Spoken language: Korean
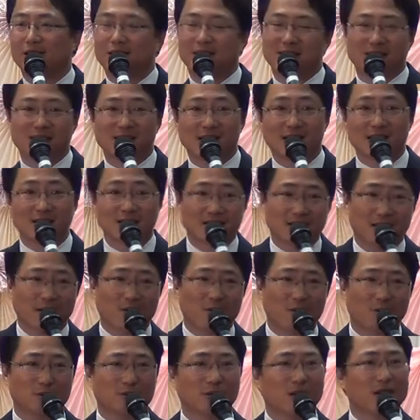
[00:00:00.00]
시간을
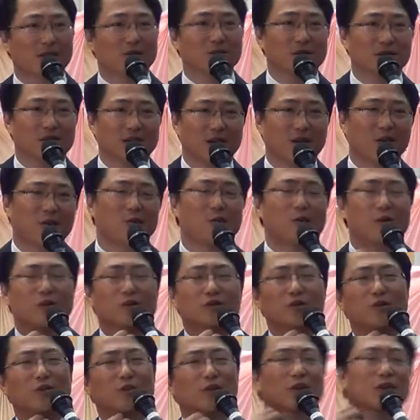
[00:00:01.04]
내고 삶을 내고
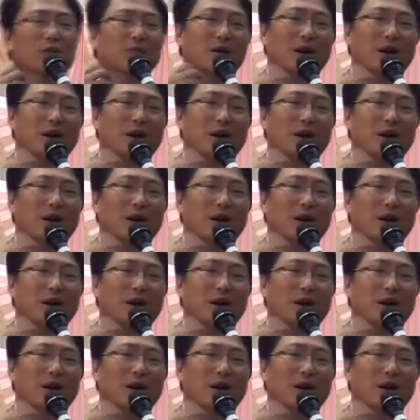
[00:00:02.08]
목소리를